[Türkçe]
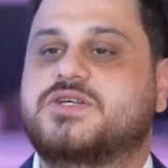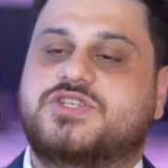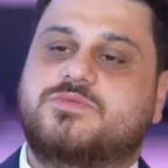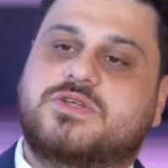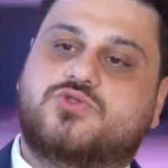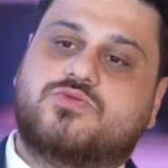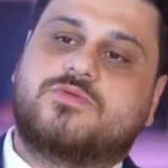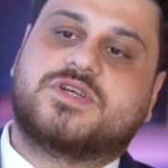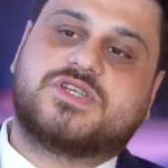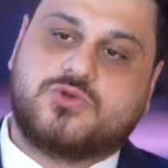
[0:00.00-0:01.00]
Şimdi
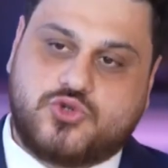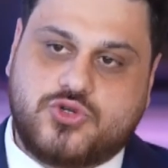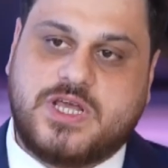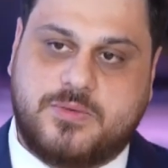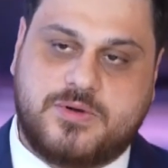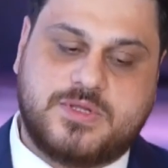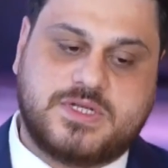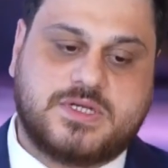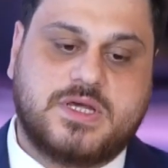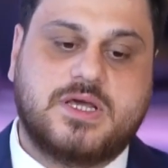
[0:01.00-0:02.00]
Cumhurbaşkanı şunu
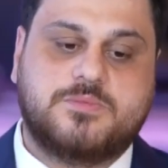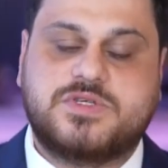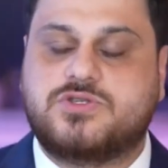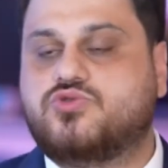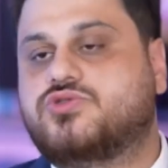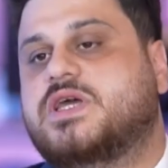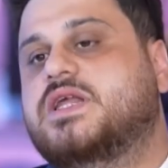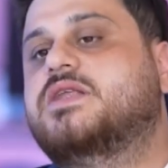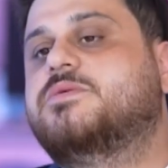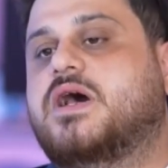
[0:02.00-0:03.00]
yapabilir. Biz
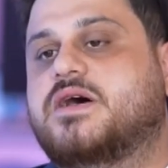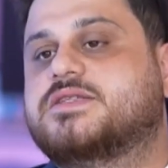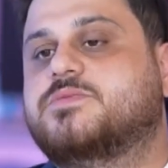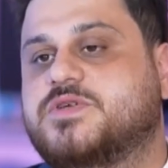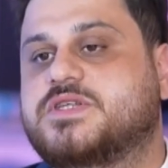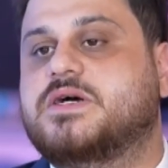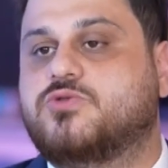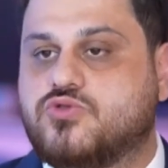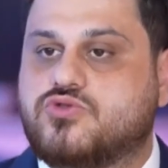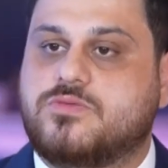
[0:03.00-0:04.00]
%50 artı
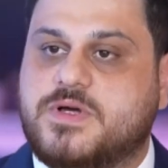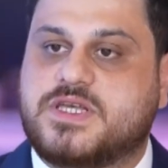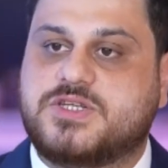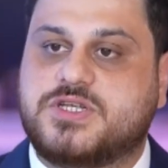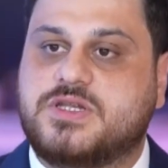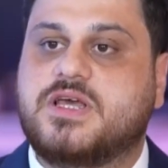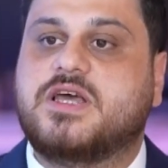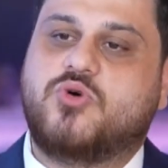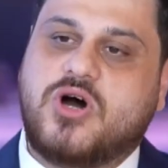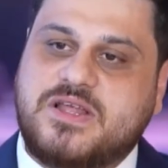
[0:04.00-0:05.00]
birden kurtulmak için
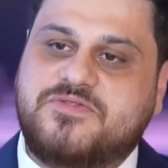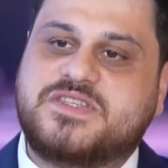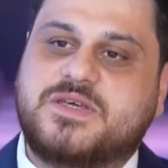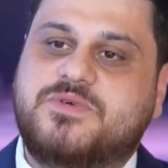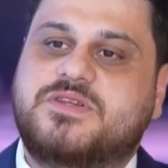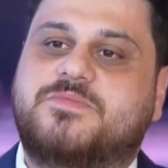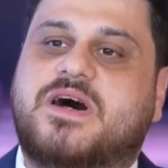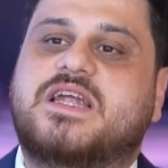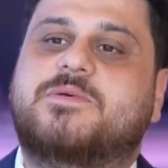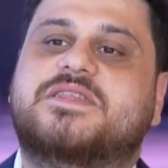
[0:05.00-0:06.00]
muhalefete bir
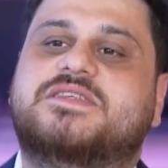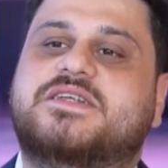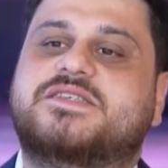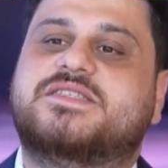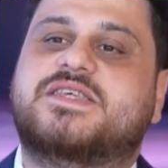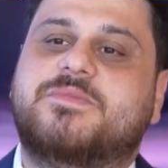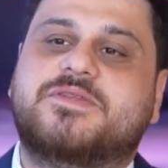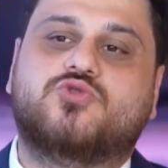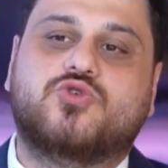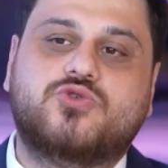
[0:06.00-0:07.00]
parlamenter
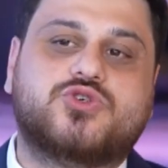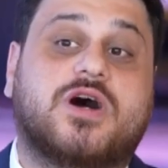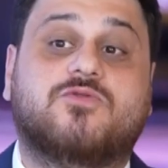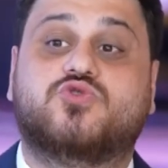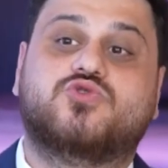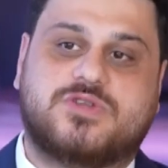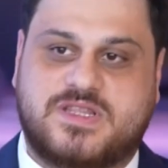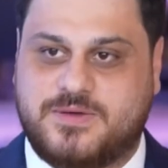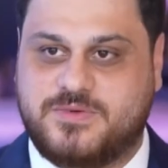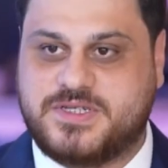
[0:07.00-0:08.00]
sisteme dönüş havucu
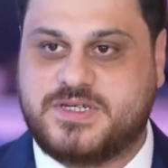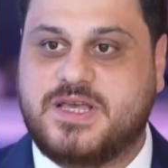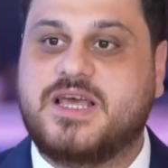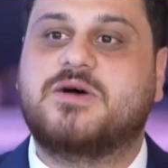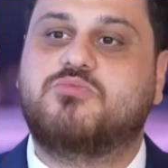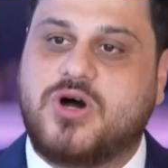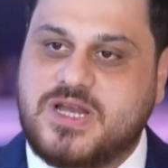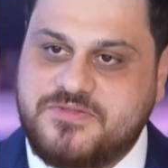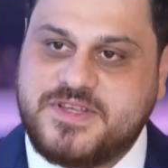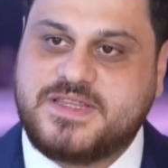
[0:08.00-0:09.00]
uzatabilir.
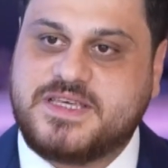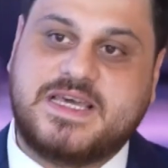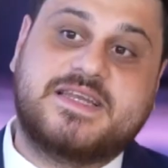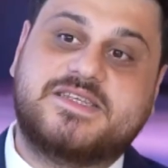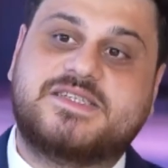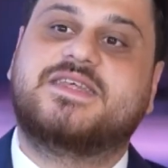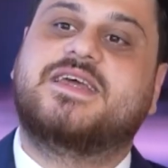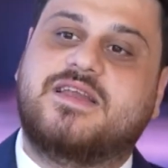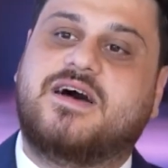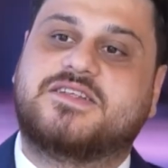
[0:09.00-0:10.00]
Muhalefet de kendisi
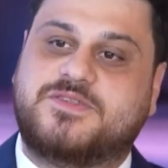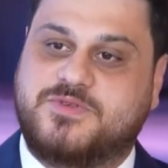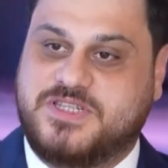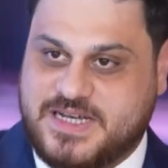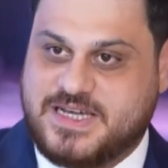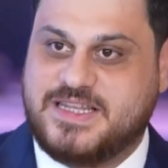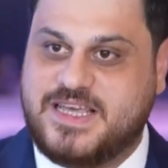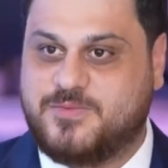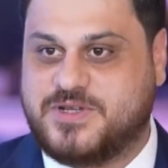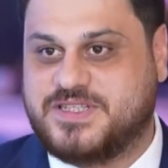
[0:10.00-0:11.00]
de 50 artı bir
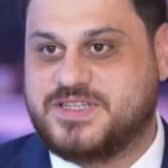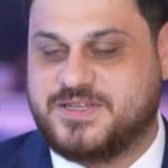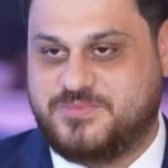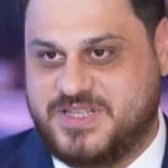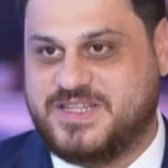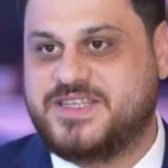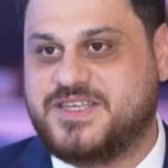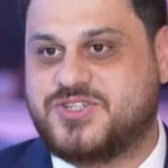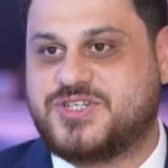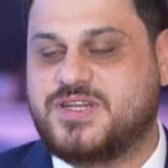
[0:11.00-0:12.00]
yakalayamadığını
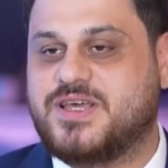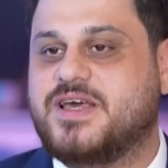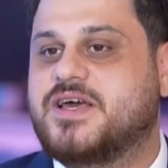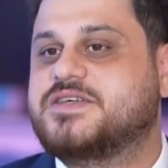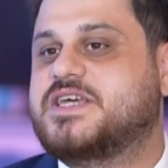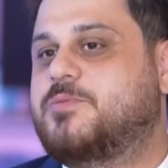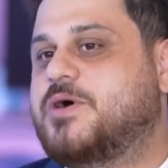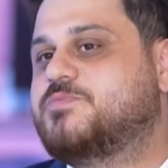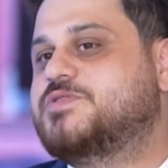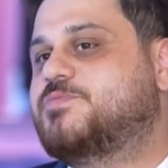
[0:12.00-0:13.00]
bildiği için ya
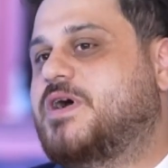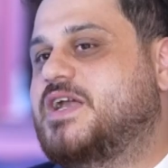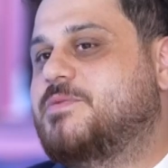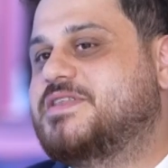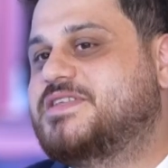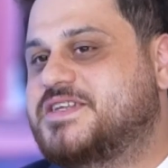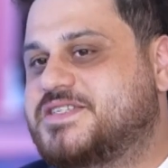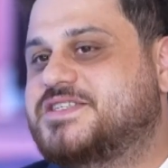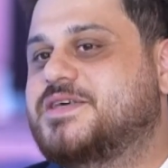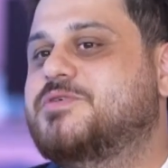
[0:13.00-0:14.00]
bak biz parlamenter
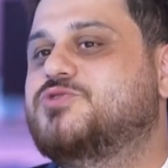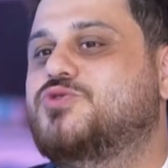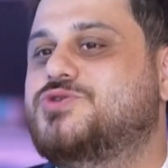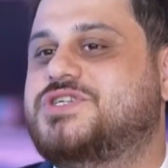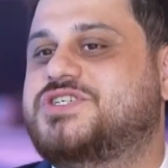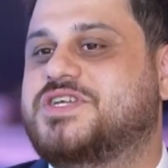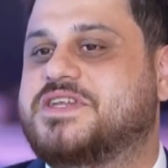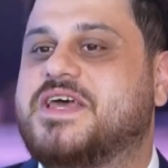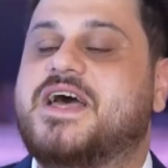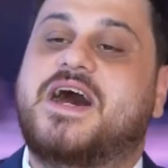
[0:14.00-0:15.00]
sisteme dönüş
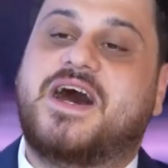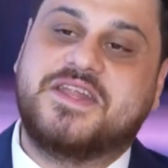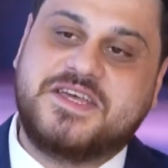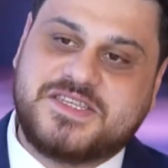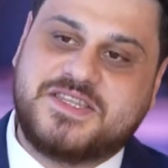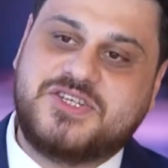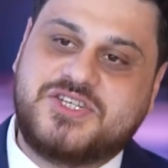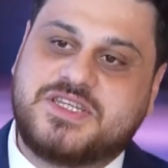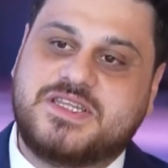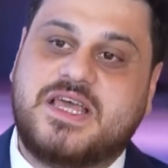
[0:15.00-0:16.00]
için anayasa
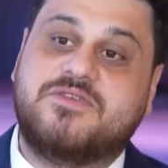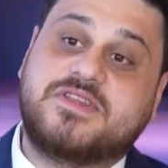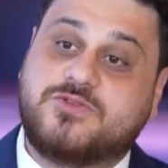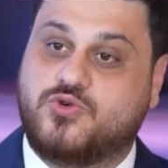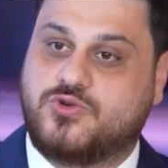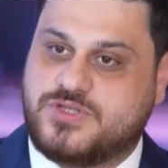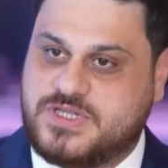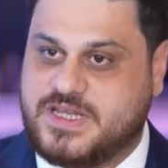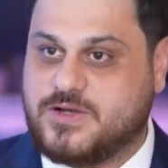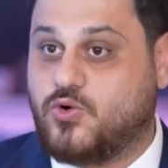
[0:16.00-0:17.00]
değişikliğine evet
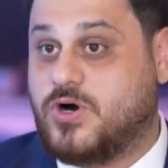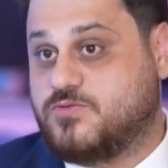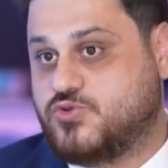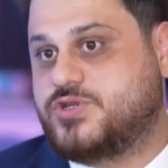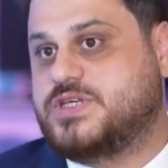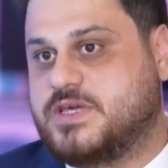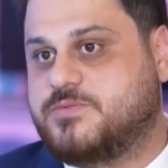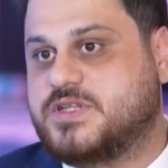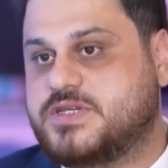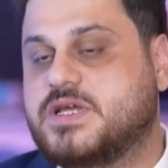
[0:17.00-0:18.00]
diyoruz diyerek o havucu
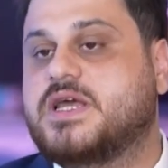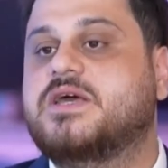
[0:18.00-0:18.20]
yiyebilir.